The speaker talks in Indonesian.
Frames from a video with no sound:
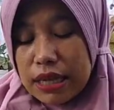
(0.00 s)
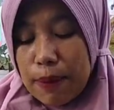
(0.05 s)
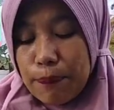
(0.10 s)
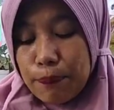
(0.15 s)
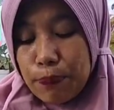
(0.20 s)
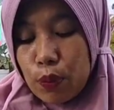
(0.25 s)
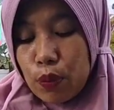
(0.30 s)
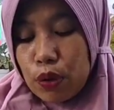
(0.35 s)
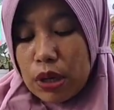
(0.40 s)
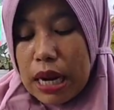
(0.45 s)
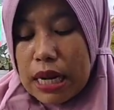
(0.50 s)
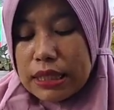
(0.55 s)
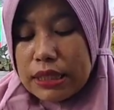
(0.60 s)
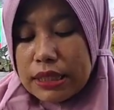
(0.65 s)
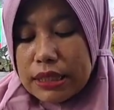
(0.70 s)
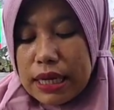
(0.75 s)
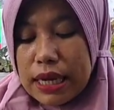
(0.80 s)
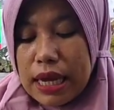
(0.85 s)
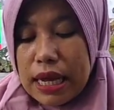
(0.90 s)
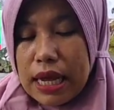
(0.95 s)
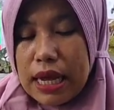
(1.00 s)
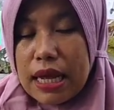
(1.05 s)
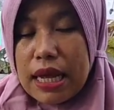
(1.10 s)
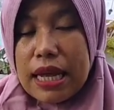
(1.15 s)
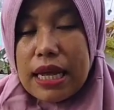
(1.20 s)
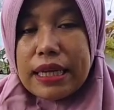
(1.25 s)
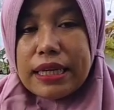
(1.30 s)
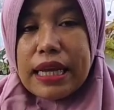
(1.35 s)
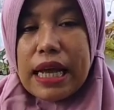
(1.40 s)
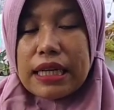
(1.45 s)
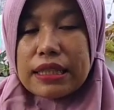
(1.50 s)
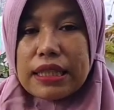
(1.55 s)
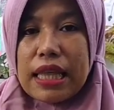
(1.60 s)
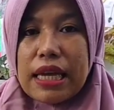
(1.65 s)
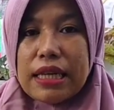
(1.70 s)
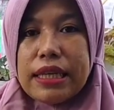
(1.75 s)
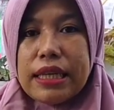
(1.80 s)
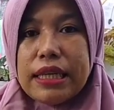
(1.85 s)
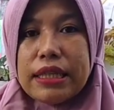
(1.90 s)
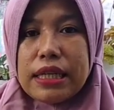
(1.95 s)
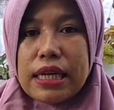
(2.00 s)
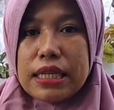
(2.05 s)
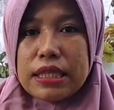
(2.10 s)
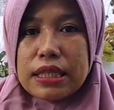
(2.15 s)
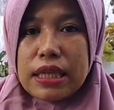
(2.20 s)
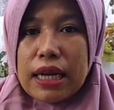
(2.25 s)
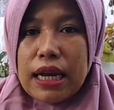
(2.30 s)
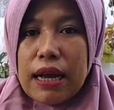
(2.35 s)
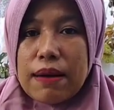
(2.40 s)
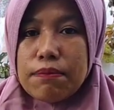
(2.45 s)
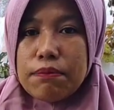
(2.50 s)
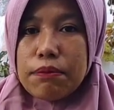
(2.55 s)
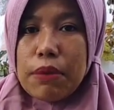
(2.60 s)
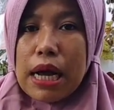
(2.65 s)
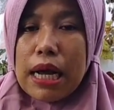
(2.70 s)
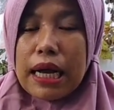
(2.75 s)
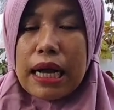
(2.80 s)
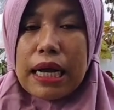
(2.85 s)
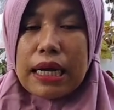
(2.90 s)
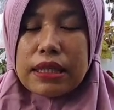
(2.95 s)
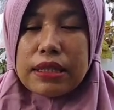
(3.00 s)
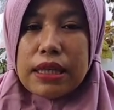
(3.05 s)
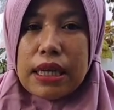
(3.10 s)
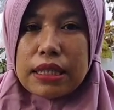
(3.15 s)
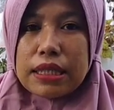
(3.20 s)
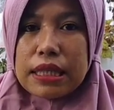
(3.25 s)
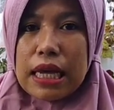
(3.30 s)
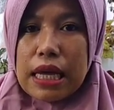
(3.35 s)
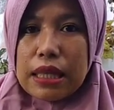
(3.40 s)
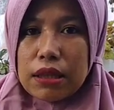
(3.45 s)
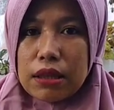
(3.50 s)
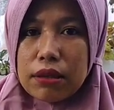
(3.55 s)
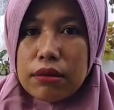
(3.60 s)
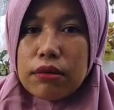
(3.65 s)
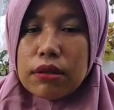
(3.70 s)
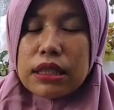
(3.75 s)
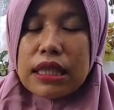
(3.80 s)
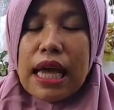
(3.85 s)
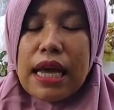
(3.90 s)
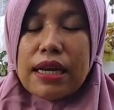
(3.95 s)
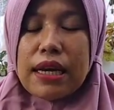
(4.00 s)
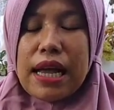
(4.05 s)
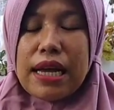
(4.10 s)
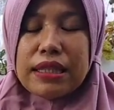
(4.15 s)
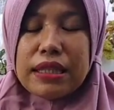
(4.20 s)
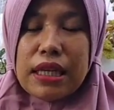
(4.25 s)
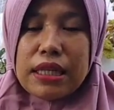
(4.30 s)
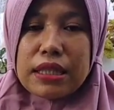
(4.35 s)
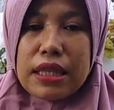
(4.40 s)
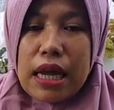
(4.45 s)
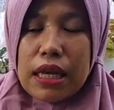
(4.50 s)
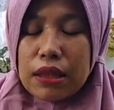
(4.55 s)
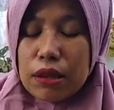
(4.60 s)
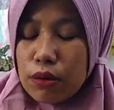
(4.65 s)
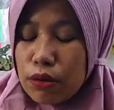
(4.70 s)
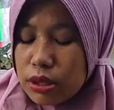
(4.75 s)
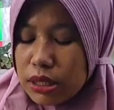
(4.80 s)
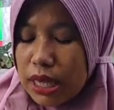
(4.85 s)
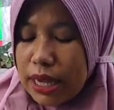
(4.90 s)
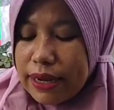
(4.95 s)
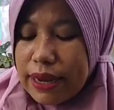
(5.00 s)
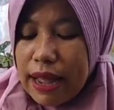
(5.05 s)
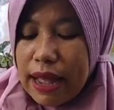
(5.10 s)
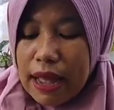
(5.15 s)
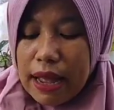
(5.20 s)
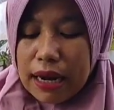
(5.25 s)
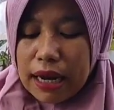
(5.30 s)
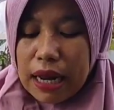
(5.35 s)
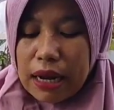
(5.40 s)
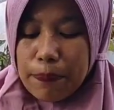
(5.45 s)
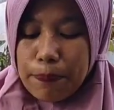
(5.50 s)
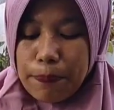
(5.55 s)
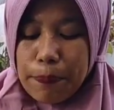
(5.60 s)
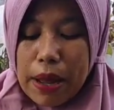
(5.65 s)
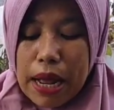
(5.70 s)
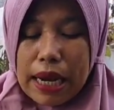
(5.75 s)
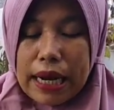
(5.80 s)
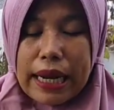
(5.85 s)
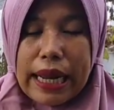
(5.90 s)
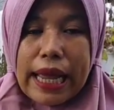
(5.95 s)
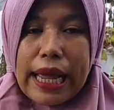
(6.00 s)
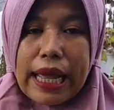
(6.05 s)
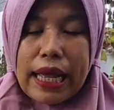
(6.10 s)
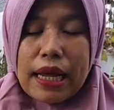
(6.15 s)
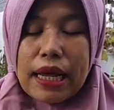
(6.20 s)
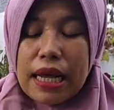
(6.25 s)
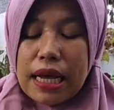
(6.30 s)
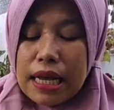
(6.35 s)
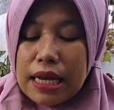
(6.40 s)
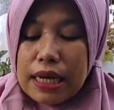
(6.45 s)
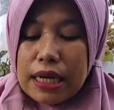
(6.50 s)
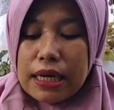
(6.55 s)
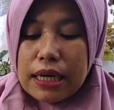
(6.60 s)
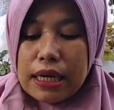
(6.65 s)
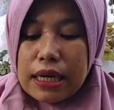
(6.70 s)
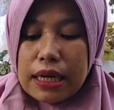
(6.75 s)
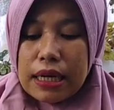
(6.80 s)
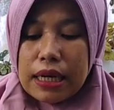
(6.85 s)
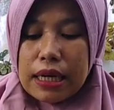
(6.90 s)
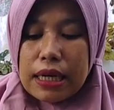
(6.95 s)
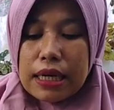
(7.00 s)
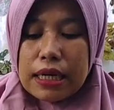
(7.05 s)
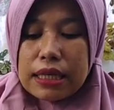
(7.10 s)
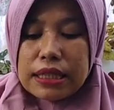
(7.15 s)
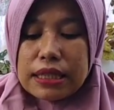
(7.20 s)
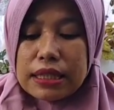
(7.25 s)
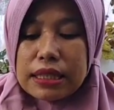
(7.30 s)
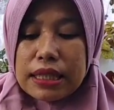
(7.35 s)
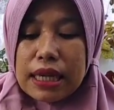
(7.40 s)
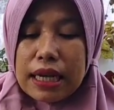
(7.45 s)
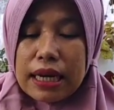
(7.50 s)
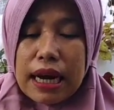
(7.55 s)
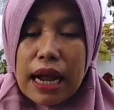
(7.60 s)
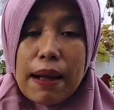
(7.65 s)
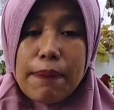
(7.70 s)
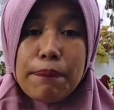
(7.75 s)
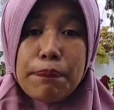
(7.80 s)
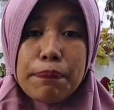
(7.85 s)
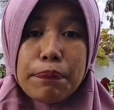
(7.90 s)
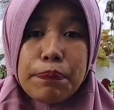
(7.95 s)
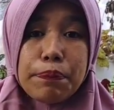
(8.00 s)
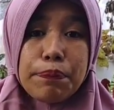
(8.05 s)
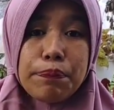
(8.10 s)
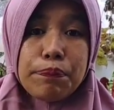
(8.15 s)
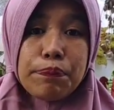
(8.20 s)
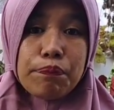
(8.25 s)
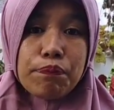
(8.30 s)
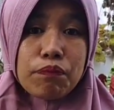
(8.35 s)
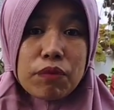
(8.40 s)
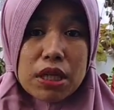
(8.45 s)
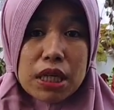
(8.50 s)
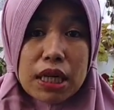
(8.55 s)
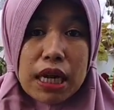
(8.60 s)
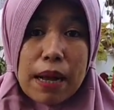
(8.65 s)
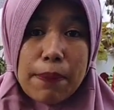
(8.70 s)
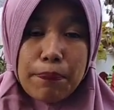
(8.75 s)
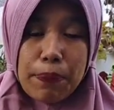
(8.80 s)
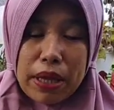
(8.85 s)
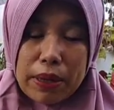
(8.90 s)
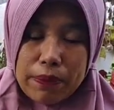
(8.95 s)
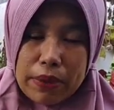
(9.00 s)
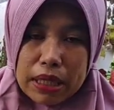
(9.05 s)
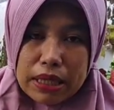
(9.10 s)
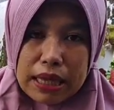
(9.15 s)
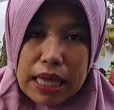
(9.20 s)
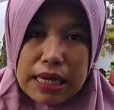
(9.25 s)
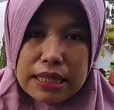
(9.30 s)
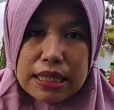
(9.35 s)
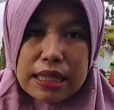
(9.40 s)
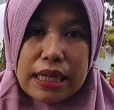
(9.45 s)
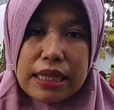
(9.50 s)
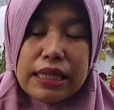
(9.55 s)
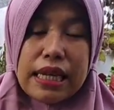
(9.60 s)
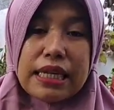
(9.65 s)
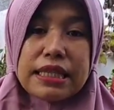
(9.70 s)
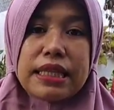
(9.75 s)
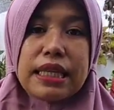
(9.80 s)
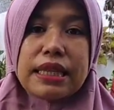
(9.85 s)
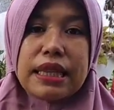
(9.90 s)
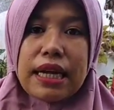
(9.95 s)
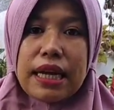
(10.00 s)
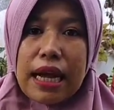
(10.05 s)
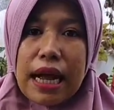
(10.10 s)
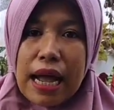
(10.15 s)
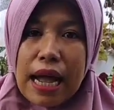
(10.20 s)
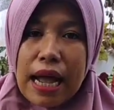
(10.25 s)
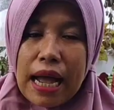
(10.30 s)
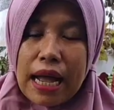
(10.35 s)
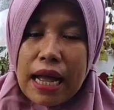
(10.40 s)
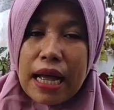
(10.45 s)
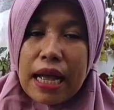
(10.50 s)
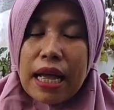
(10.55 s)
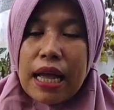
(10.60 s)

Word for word: campurannya yang tadinya sekam bakarnya satu tanahnya satu saya akan pakai e, sekam sekam fermentasinya setengah